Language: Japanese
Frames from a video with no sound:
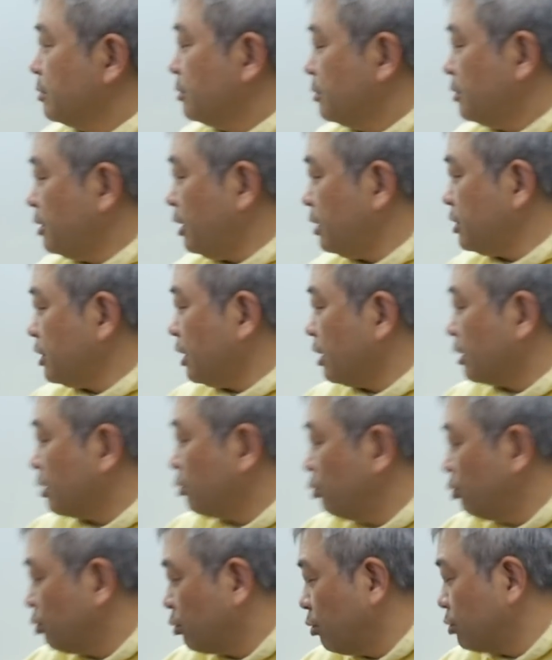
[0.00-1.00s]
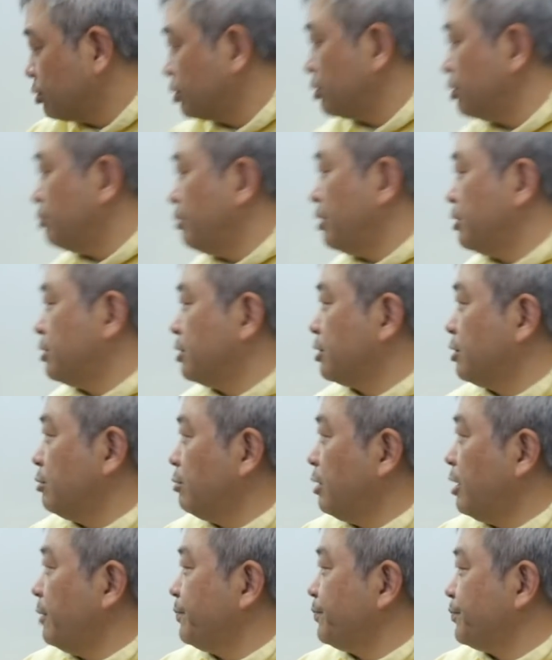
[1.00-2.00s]
で、じゃあこの5っていう面積
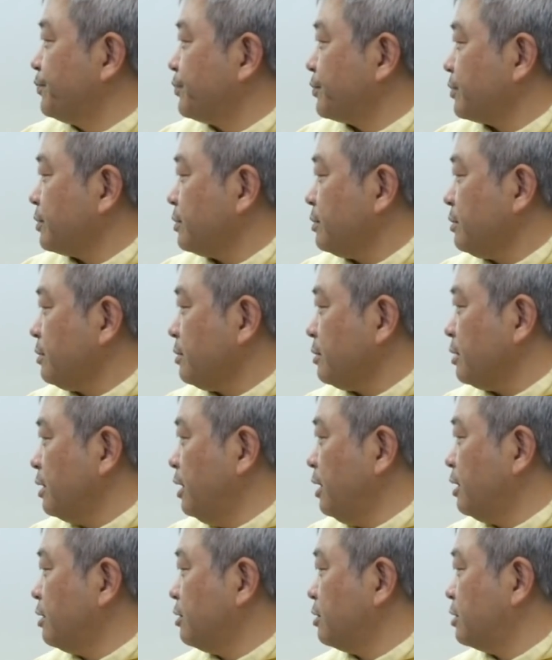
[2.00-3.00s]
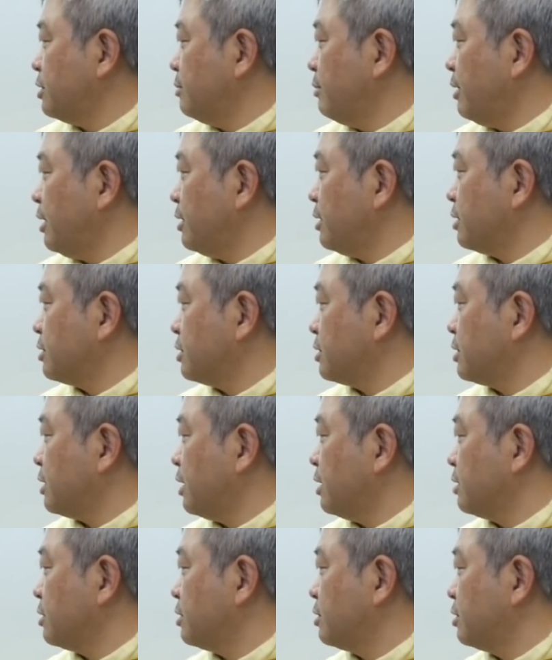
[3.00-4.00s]
は、
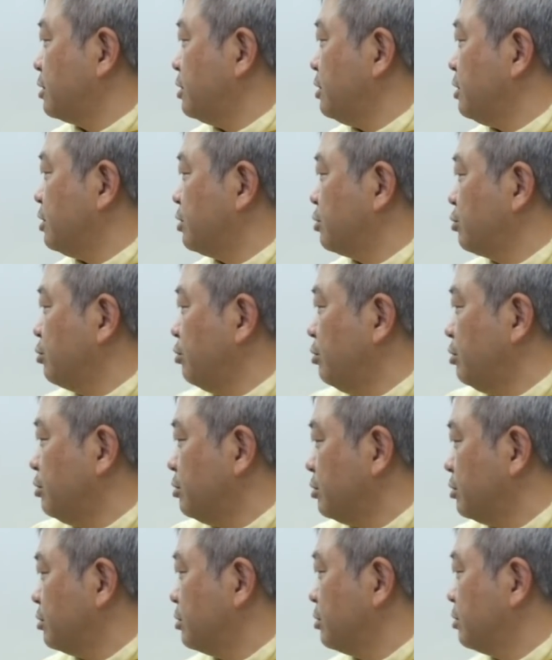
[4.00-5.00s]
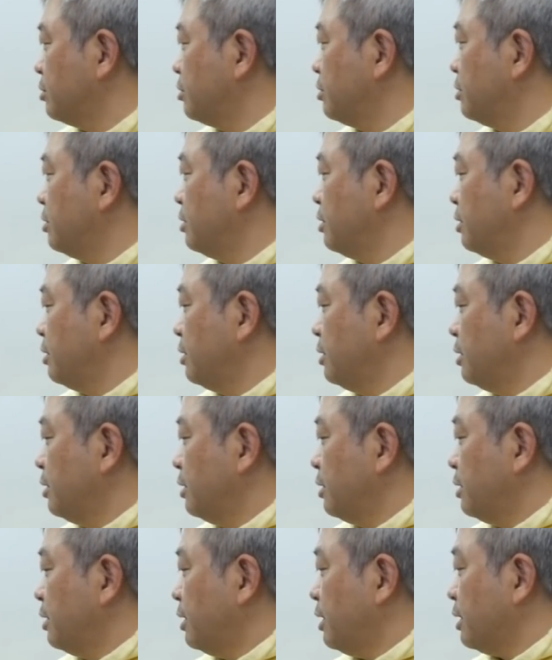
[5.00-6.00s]
x-3t と
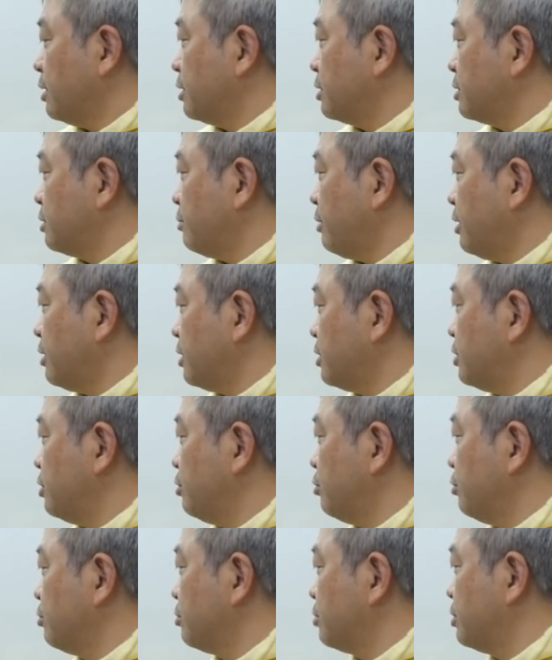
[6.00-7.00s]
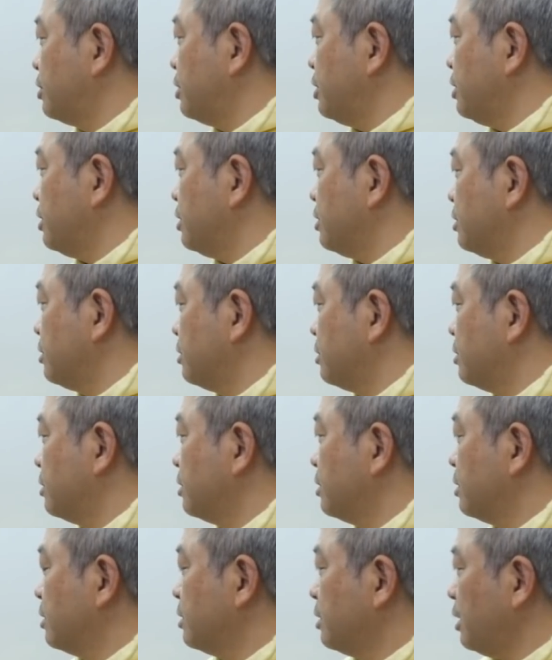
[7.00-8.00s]
x-4t
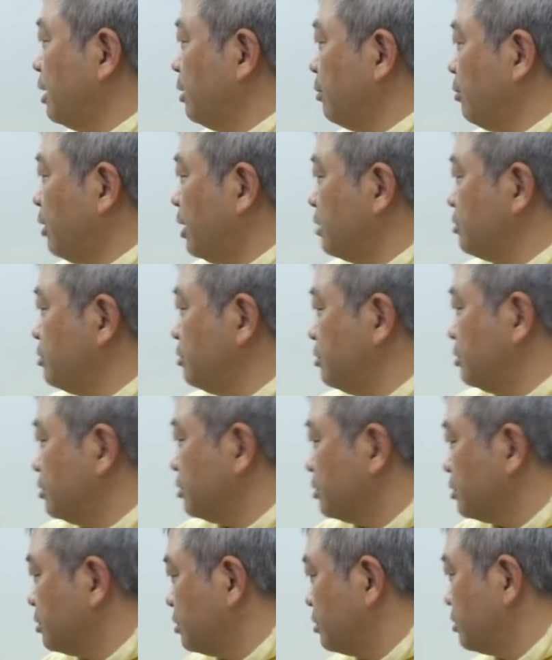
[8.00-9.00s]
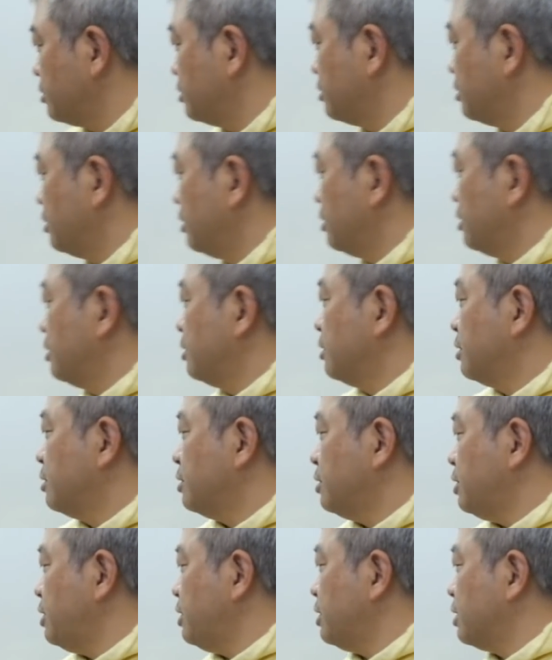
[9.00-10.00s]
で割る
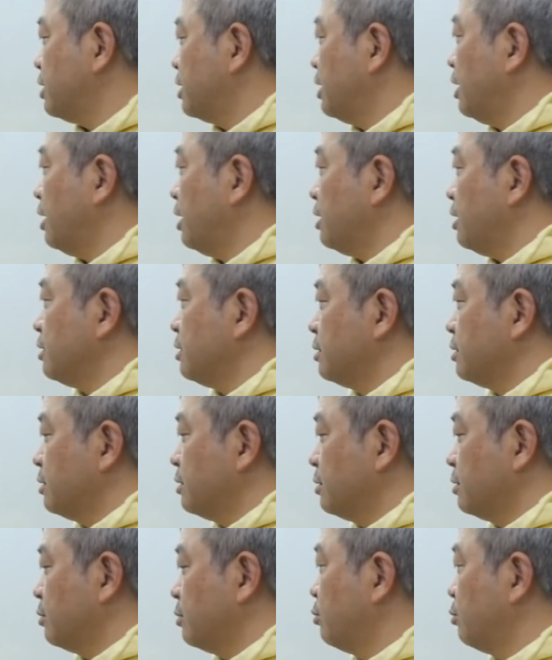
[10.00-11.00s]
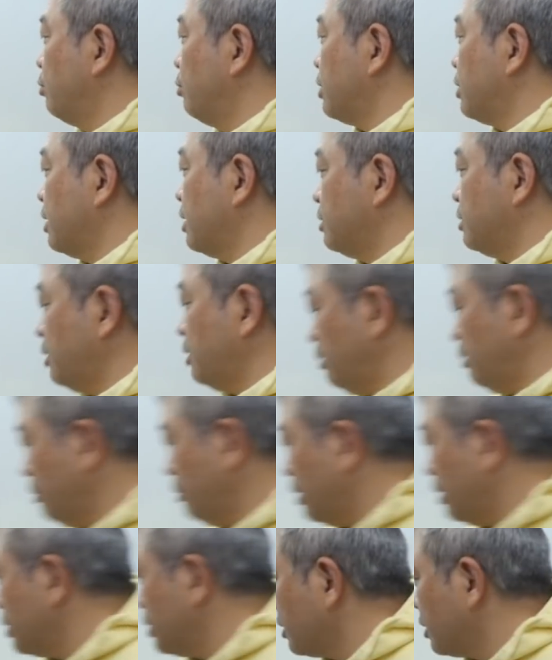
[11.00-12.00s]
2が5なんで、
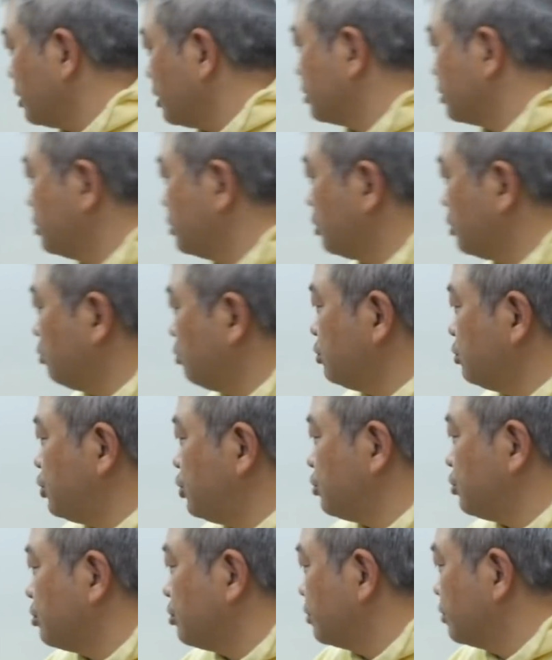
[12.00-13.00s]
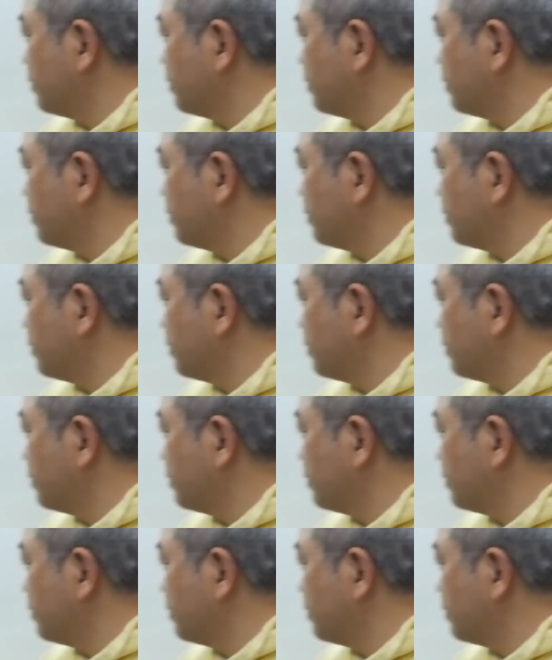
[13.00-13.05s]
まあ、イコール10と。